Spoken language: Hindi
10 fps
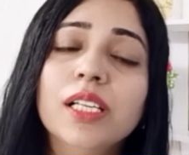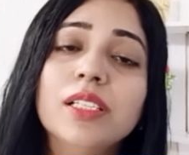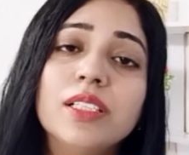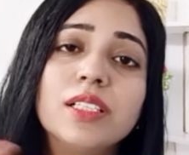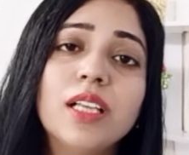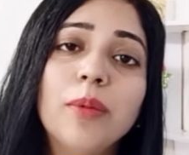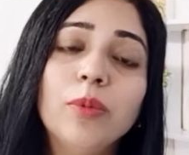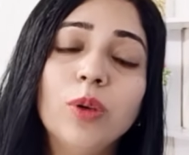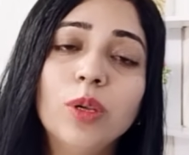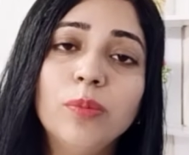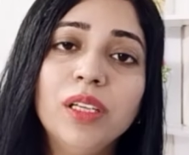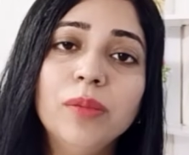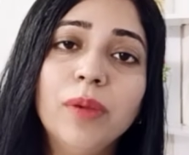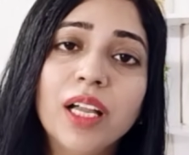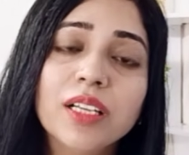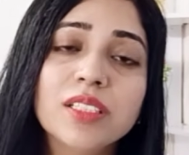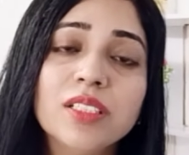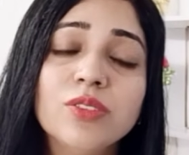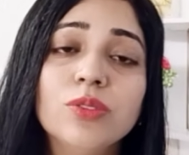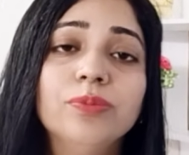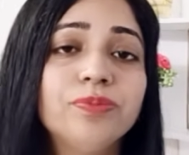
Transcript: जैसे आप नॉर्मली बाहर से जो